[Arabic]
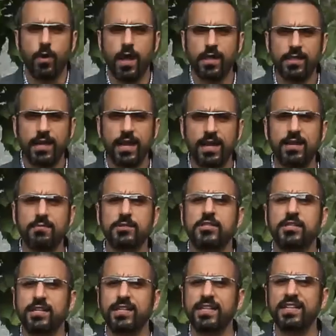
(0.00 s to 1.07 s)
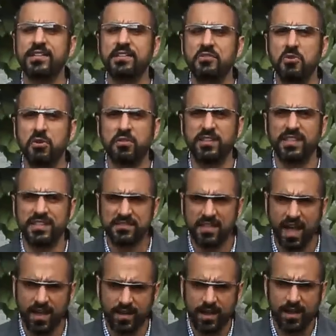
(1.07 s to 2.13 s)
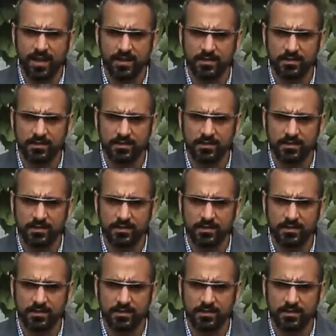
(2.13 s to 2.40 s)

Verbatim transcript: وهذا الألم الشديد يعطي طاقة